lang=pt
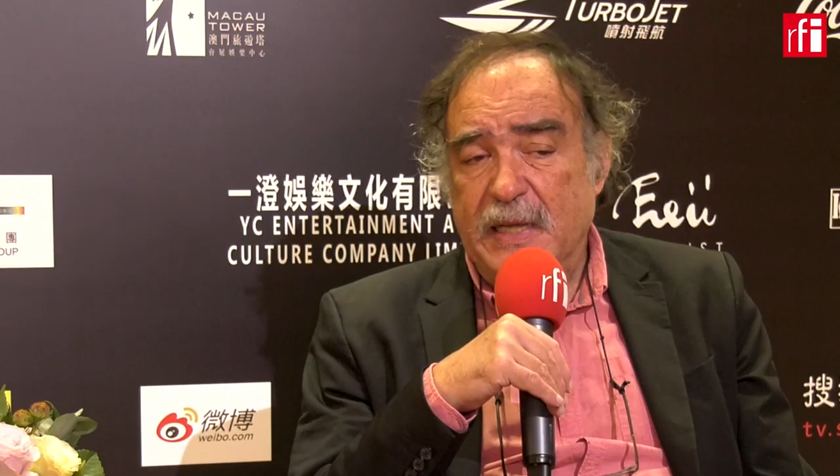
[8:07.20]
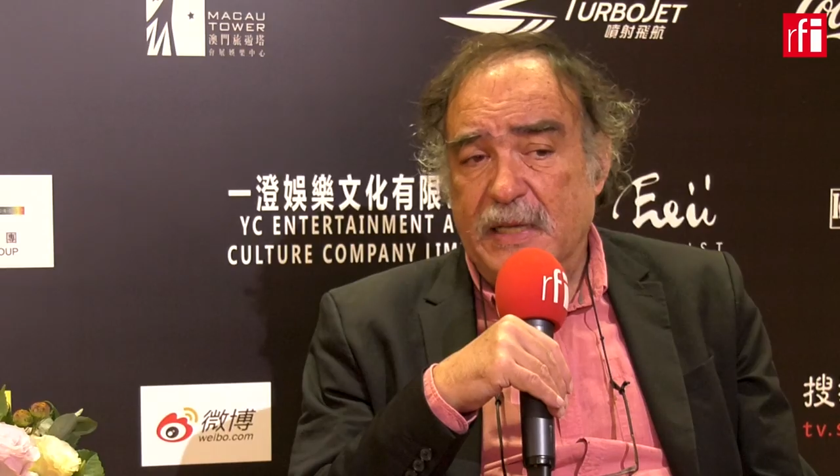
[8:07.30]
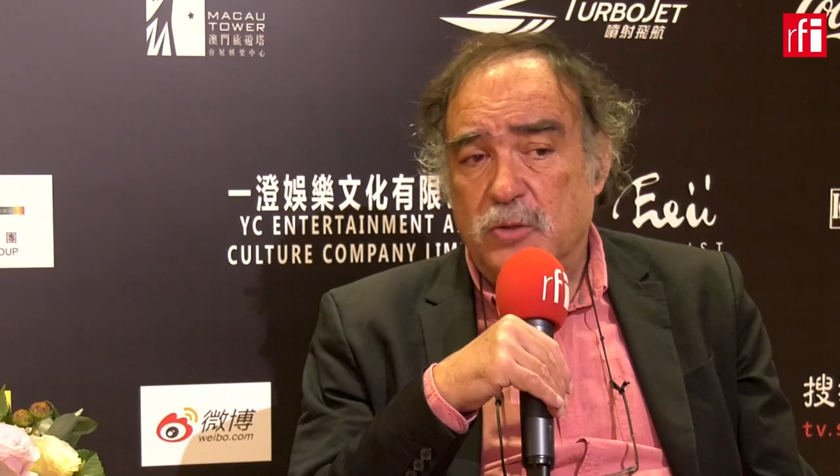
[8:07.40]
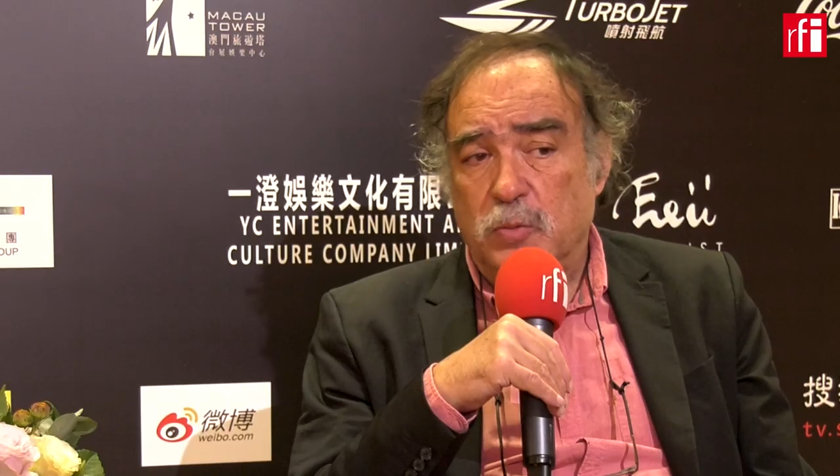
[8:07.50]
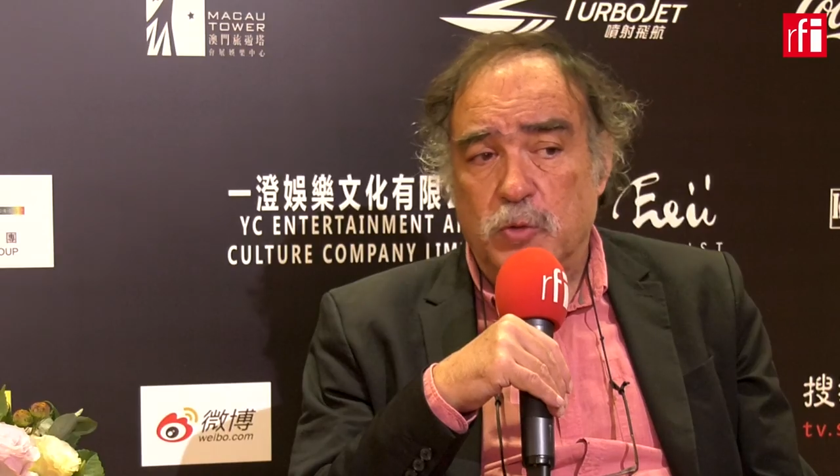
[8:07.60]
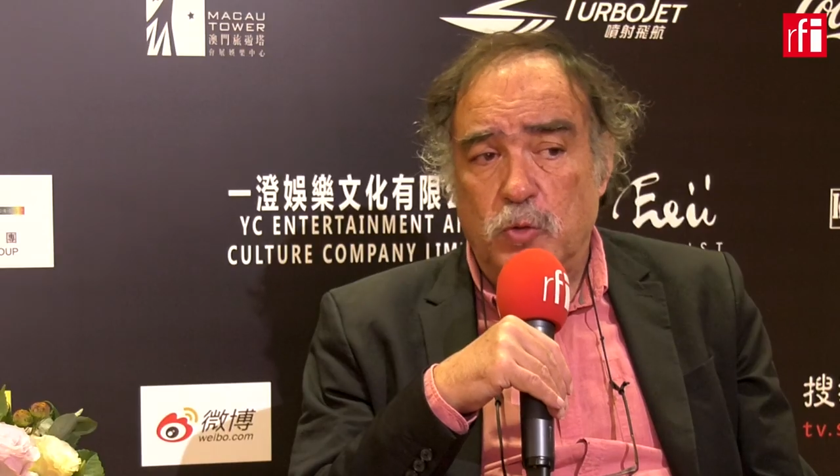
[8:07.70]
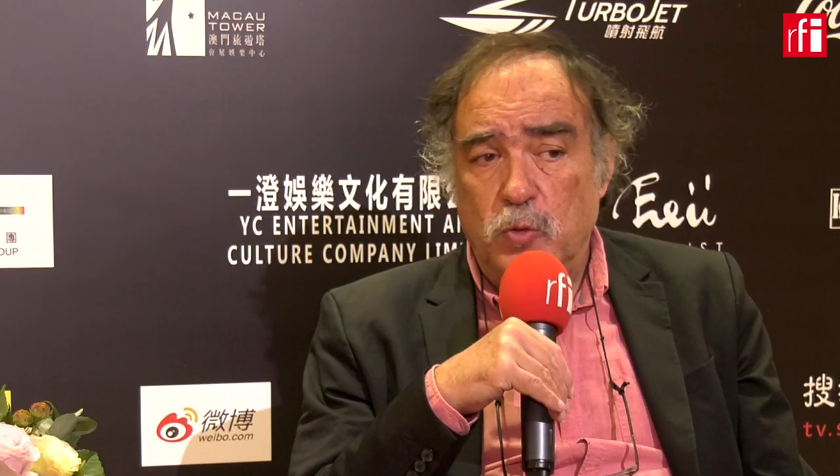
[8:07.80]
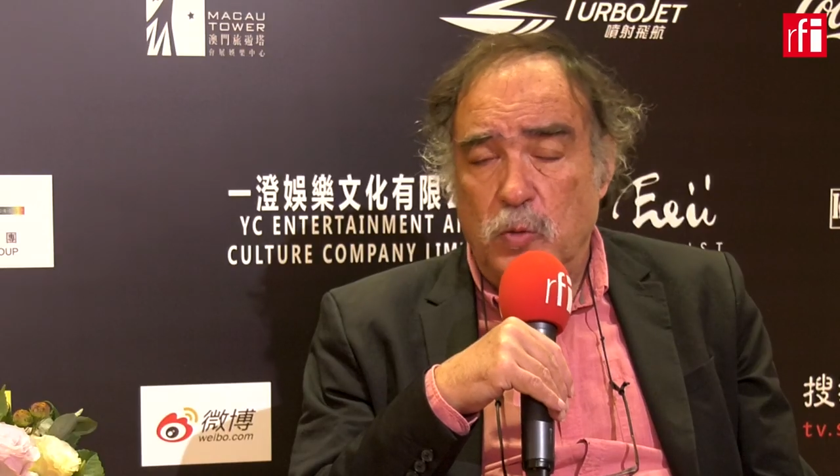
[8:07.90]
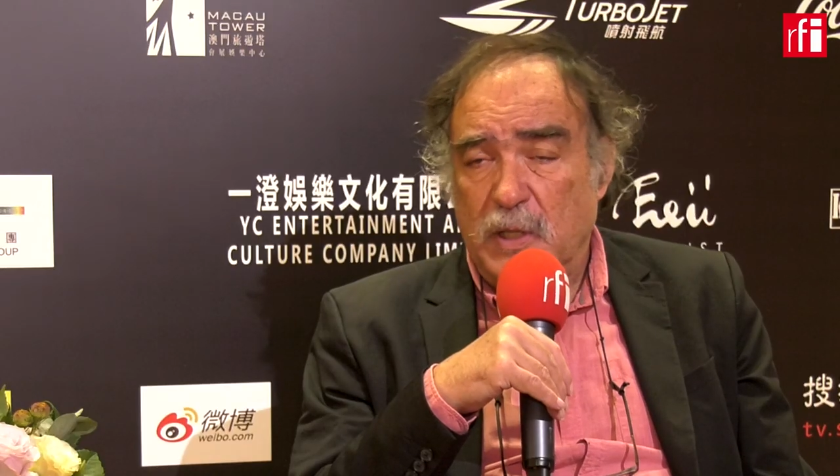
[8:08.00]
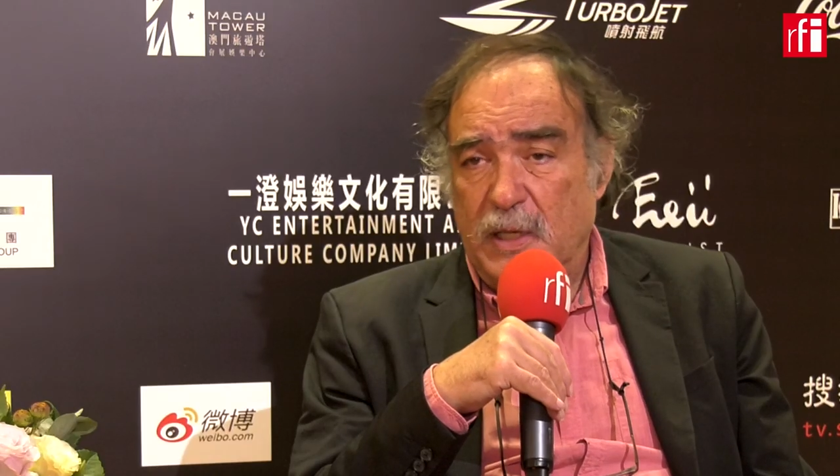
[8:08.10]
e é
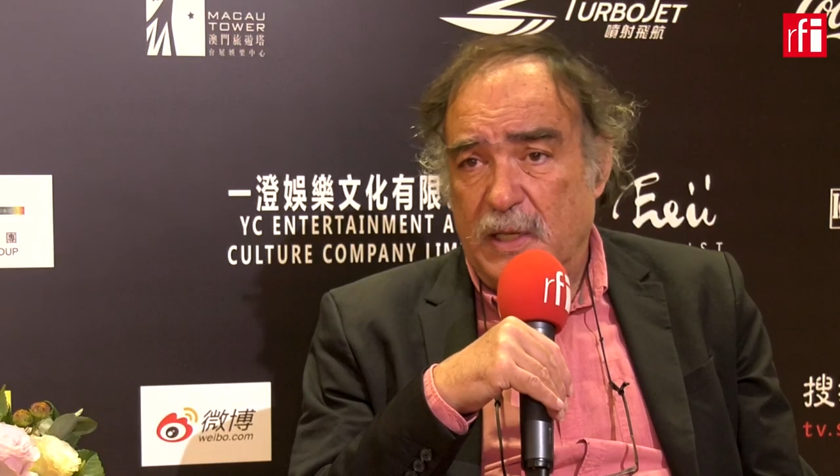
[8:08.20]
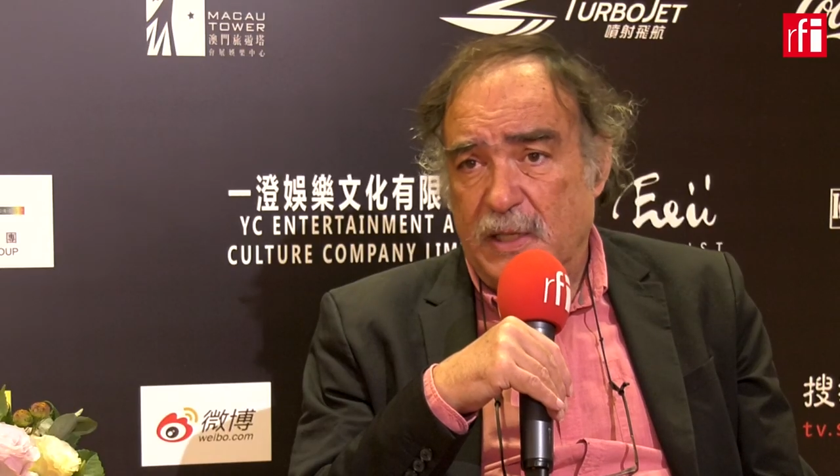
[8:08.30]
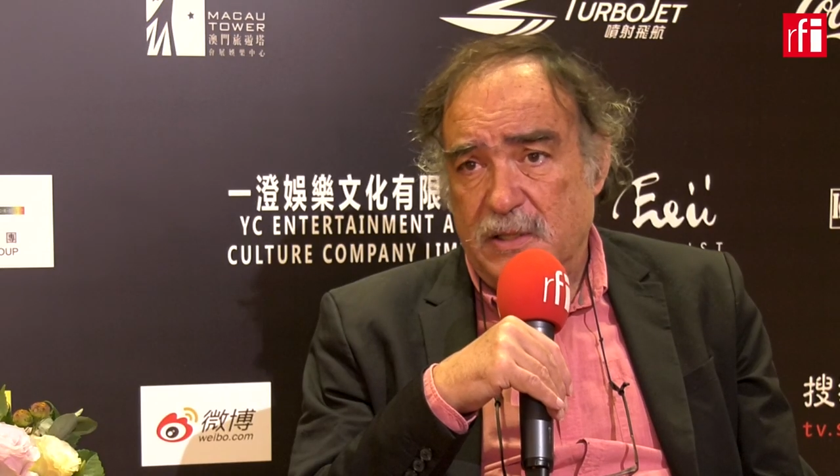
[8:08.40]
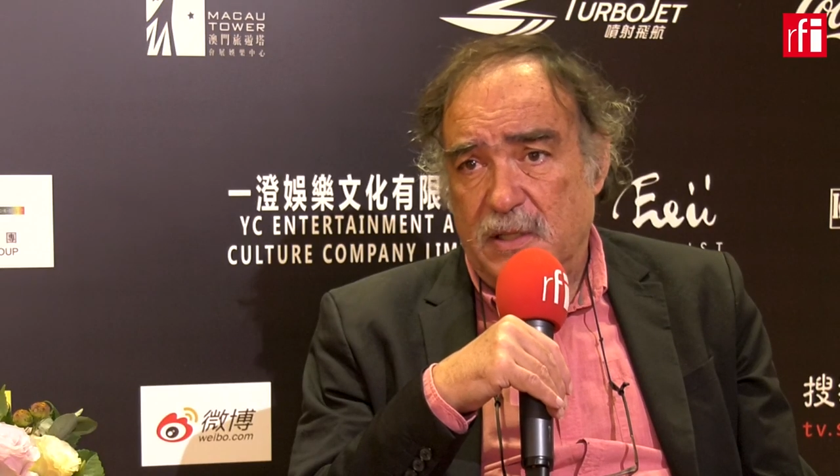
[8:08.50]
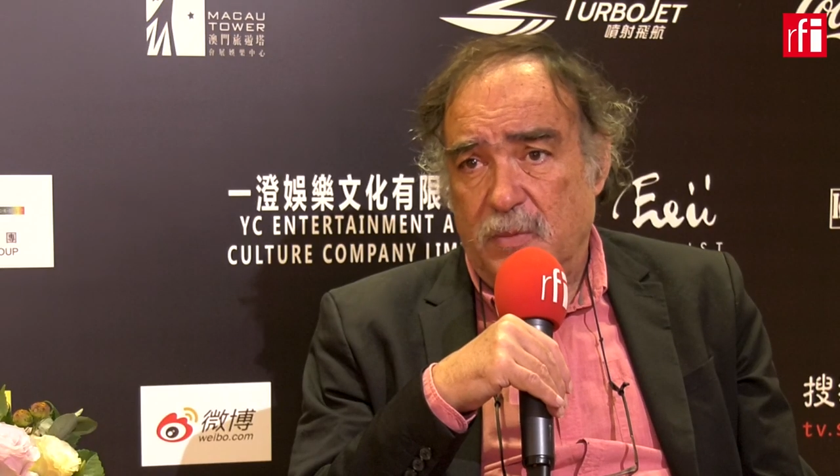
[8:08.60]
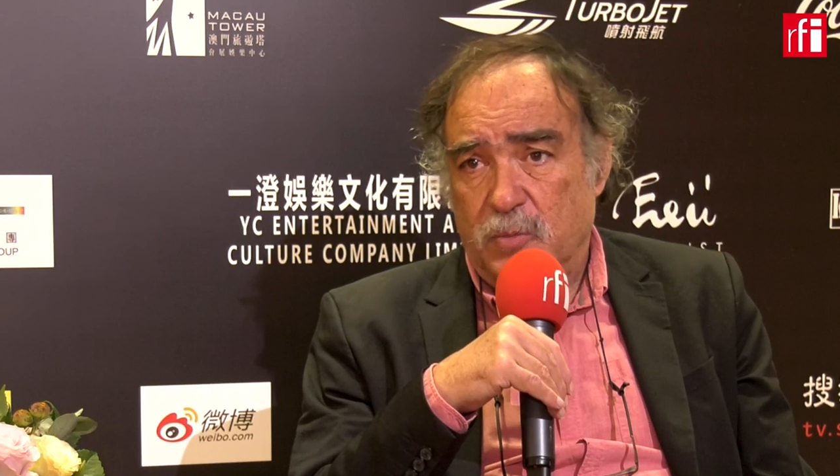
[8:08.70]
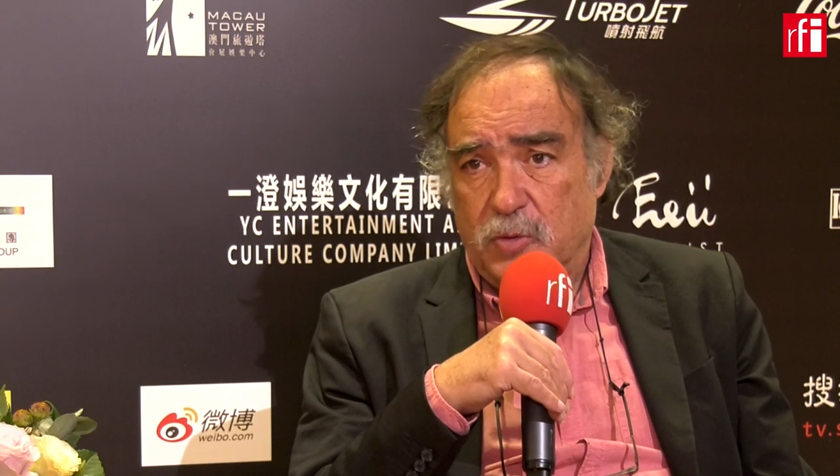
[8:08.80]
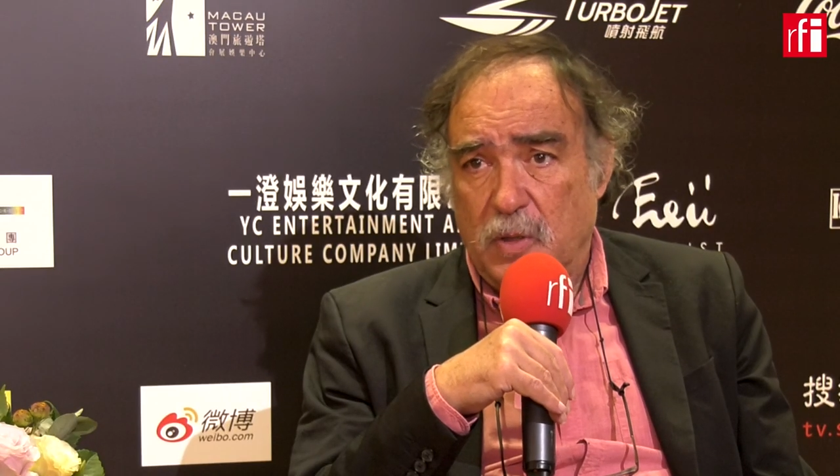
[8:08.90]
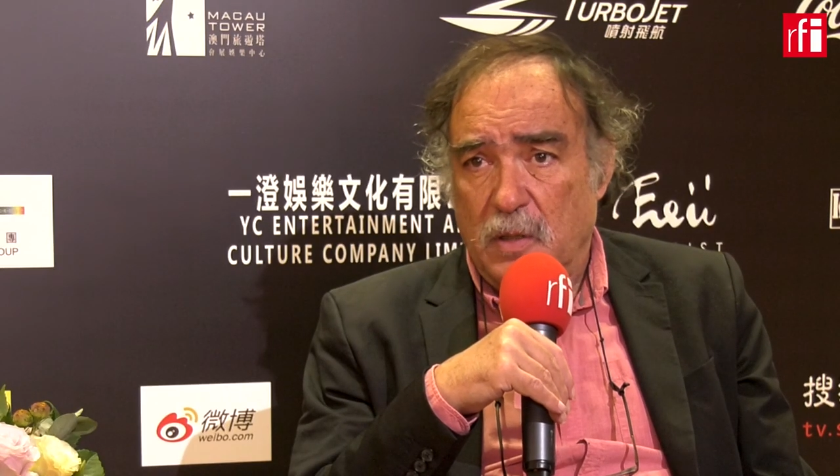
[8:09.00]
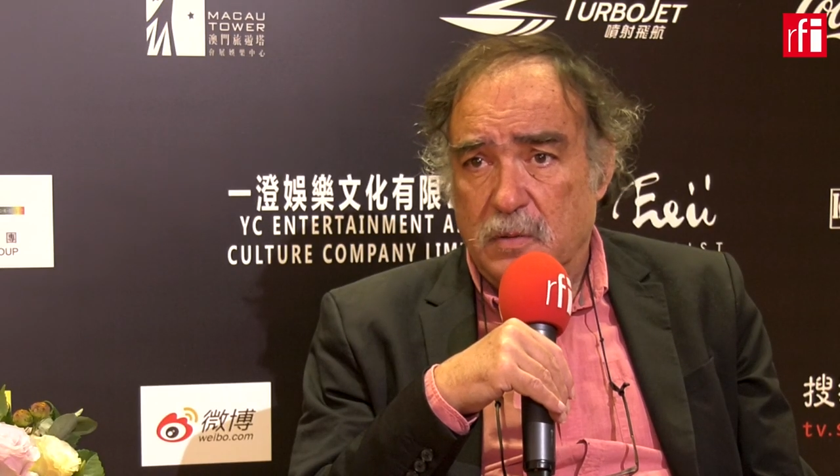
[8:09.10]
sobretudo um grande êxito em
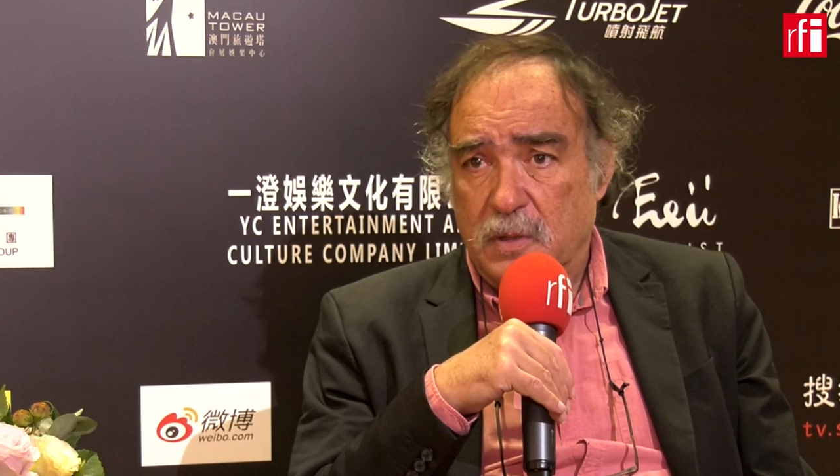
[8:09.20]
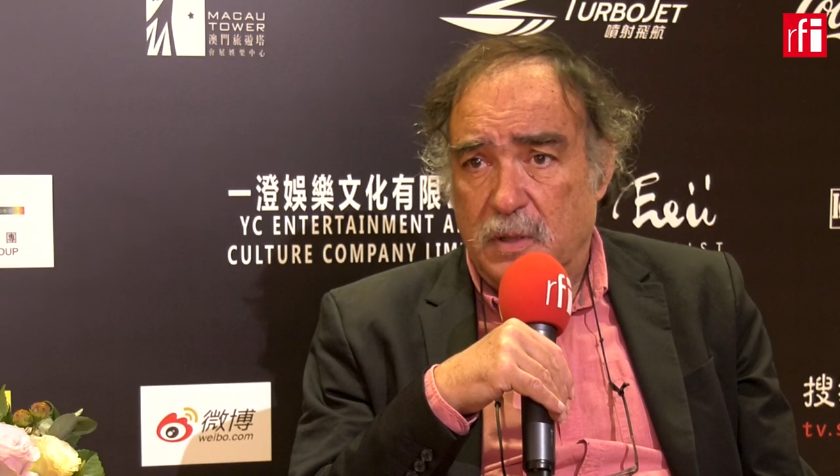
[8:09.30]
Portugal,